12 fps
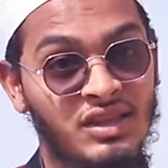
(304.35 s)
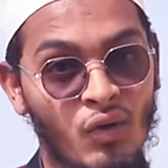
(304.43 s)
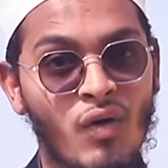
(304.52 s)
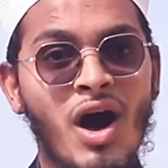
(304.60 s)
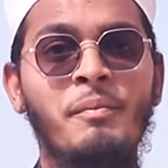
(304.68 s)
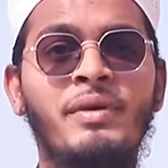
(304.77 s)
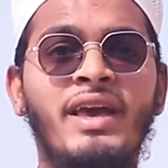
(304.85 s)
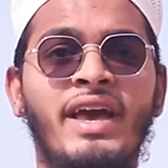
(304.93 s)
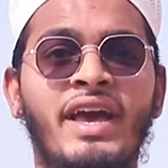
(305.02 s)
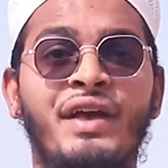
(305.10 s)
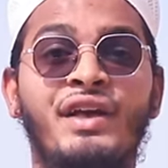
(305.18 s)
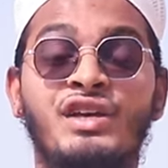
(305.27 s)
दवा भी
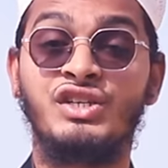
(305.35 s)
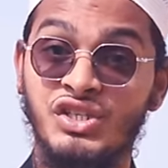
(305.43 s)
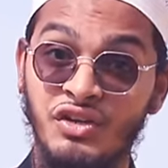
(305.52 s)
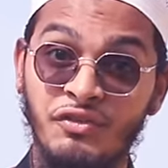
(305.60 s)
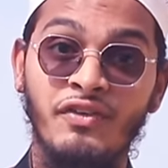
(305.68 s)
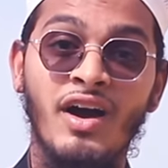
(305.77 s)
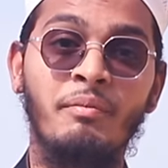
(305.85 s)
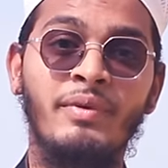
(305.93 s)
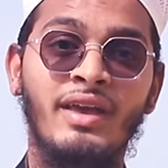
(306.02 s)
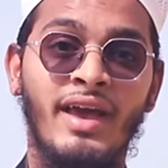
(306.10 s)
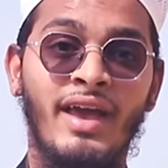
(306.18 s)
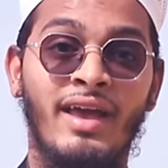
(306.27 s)
है शिफा
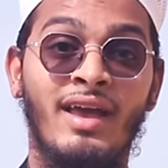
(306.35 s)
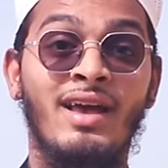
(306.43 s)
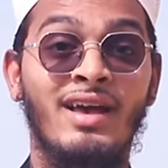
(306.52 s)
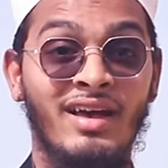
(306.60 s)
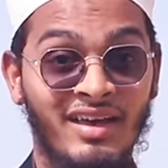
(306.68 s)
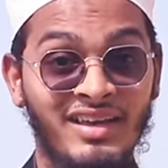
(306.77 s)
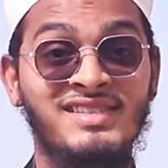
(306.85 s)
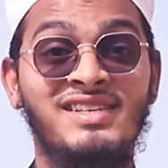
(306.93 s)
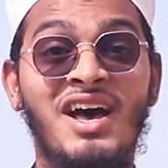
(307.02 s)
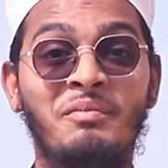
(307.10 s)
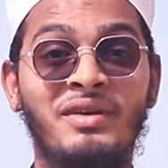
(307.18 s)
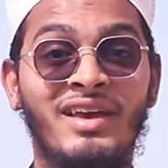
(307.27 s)
भी है
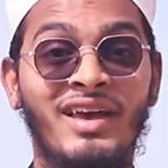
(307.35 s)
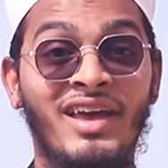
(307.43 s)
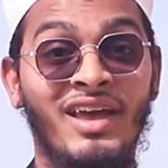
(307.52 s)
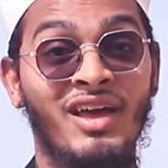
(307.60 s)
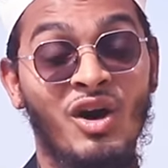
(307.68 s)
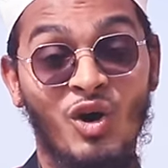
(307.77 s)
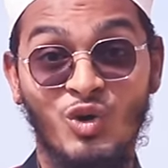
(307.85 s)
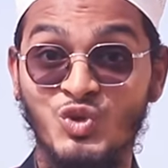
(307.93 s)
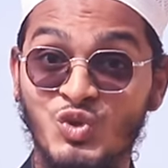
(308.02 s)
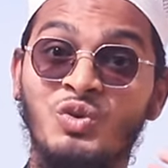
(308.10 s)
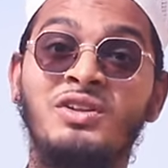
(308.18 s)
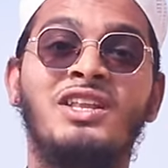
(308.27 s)
गज़ा भी है और
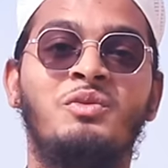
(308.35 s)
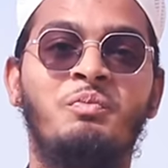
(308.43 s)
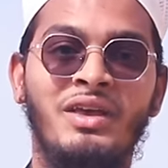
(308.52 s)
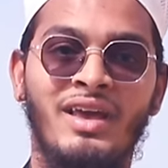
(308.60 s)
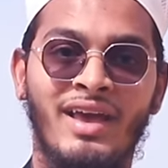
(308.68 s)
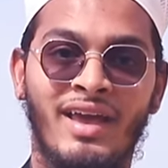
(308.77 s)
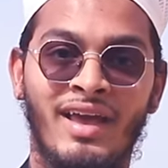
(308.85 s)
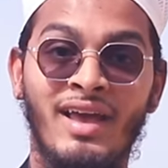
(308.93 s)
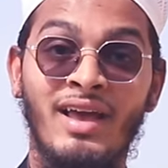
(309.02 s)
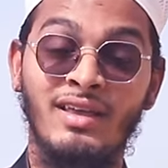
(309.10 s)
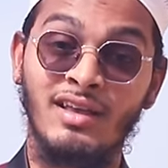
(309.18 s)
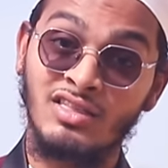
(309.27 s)
सुन्नत भी है
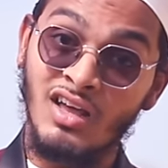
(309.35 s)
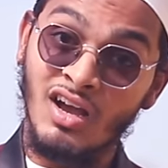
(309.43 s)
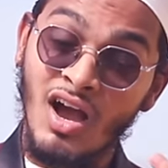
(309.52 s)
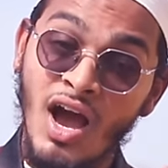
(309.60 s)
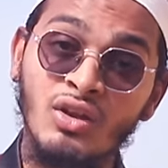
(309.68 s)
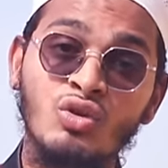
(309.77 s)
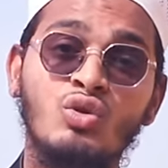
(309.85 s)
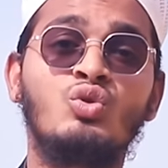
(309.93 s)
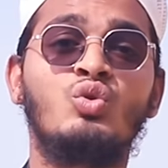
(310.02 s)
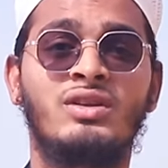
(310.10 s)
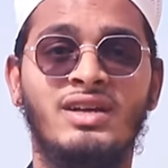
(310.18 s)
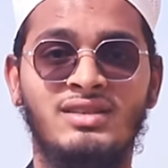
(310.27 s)
ये थकान को
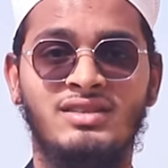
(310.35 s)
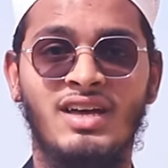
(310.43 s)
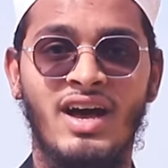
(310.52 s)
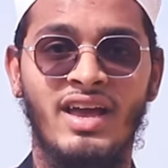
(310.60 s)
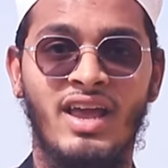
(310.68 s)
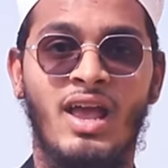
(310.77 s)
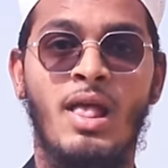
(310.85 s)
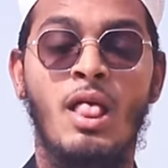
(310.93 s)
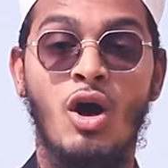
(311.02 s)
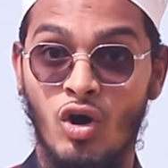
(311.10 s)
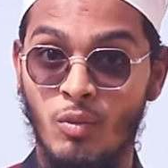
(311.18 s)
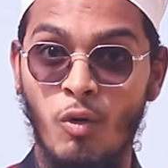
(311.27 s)
दूर करता है
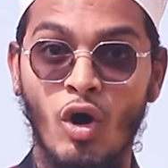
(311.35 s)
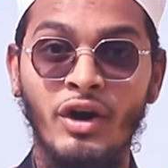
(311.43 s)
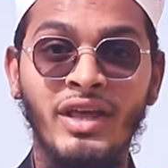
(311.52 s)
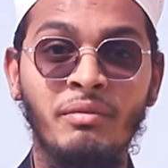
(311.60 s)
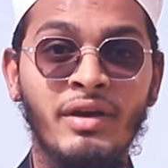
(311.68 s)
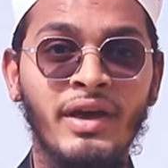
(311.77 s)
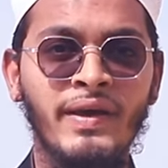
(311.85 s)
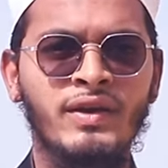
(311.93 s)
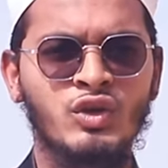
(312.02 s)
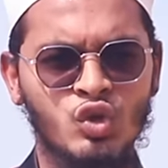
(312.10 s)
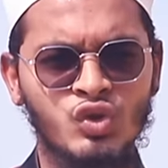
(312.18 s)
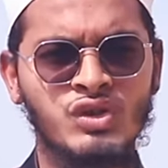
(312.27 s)
और बॉडी में
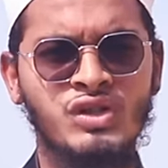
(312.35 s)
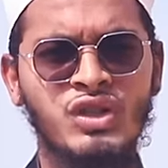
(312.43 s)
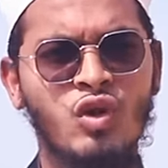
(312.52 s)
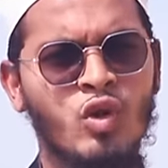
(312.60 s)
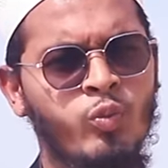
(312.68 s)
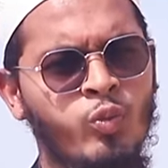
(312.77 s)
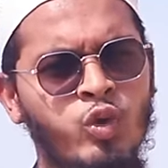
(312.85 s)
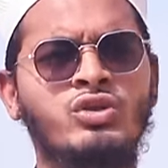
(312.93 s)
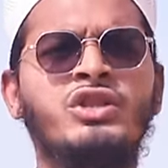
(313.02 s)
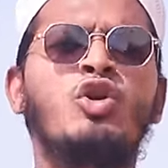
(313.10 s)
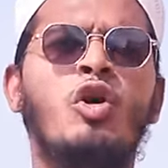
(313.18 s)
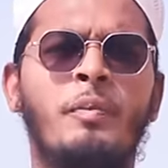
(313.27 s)
चुस्ती और
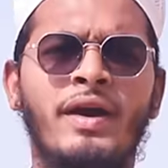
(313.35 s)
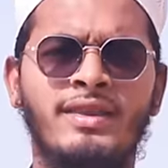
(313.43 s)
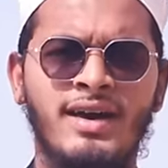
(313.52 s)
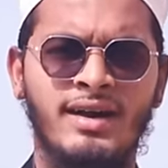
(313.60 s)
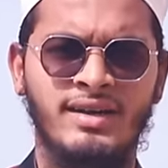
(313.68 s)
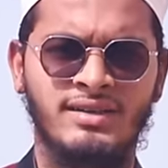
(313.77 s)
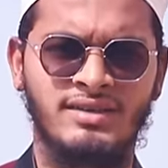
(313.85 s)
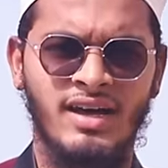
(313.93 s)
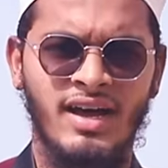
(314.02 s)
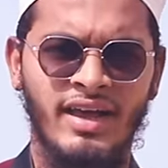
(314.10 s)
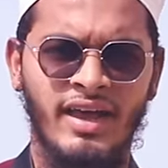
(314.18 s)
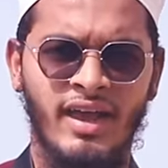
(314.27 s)
फुर्ती को पैदा
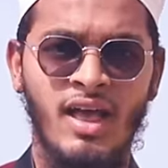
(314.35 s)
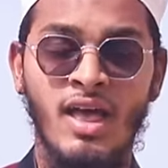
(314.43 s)
करता है